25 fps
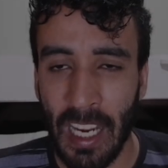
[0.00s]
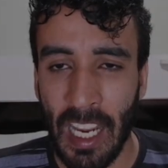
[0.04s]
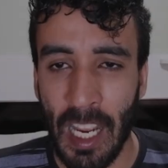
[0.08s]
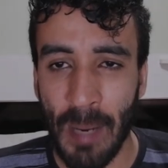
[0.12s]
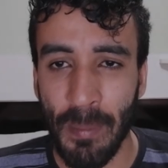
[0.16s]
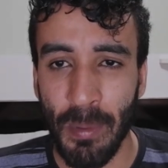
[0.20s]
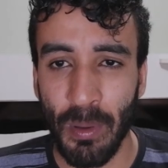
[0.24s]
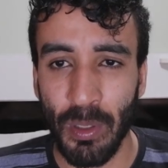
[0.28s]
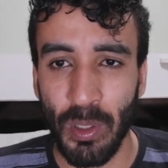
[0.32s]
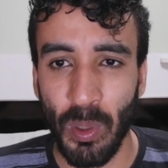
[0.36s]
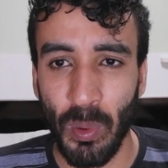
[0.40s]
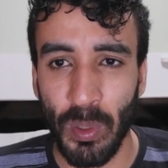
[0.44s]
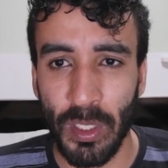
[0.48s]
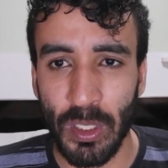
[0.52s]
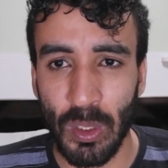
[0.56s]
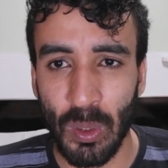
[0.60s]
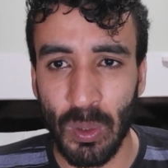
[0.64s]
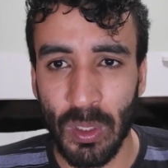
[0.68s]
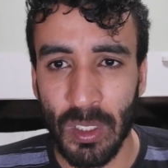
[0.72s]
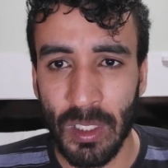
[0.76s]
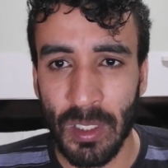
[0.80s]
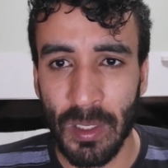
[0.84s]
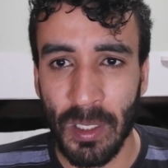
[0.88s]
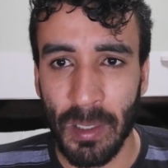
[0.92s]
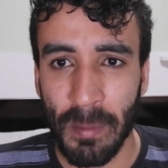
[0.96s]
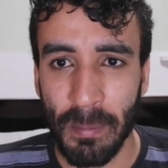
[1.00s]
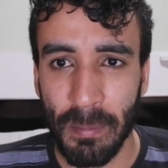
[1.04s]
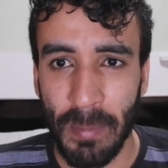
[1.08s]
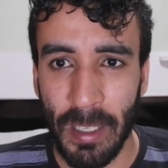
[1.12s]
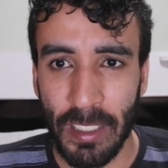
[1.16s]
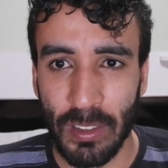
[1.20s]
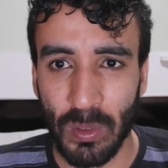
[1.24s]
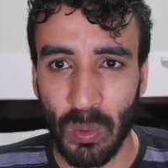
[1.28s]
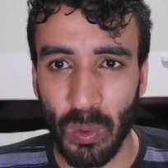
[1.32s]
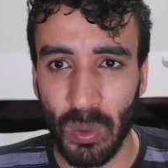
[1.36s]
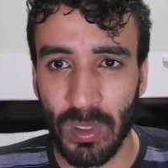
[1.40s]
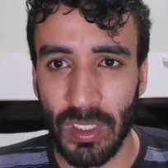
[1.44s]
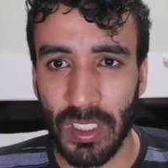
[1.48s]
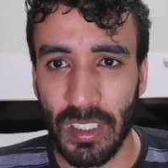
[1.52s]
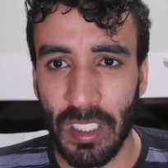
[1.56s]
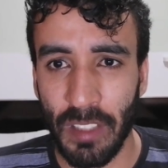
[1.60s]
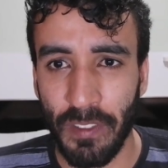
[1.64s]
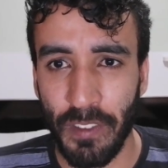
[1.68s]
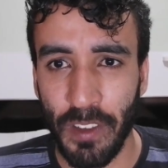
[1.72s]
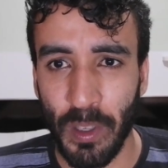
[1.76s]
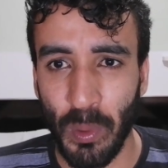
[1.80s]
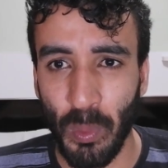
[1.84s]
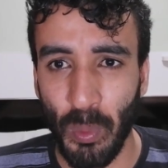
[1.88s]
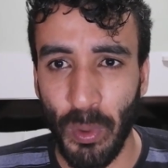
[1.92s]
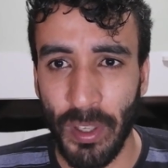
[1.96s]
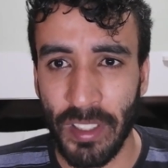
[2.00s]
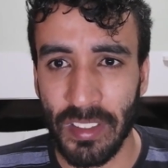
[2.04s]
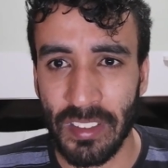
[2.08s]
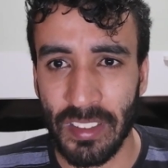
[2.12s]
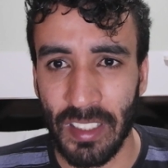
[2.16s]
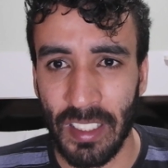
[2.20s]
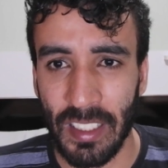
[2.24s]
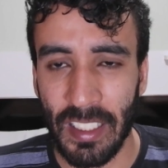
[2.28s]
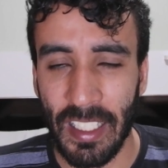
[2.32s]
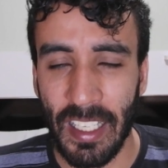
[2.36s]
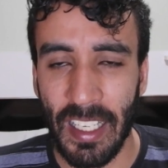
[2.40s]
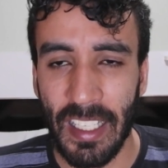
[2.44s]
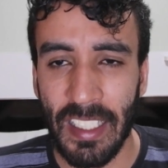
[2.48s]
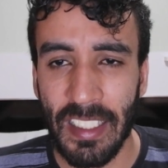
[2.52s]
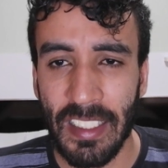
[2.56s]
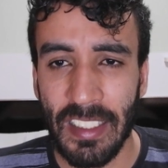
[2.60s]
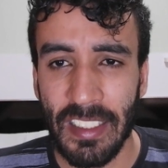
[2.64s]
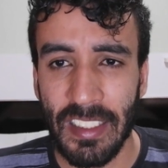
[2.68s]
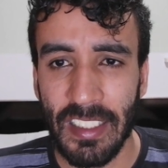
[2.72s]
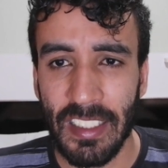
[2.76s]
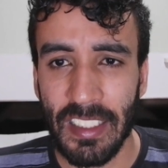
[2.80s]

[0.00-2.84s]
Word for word: acabam não indo mais com tanta frequência lá.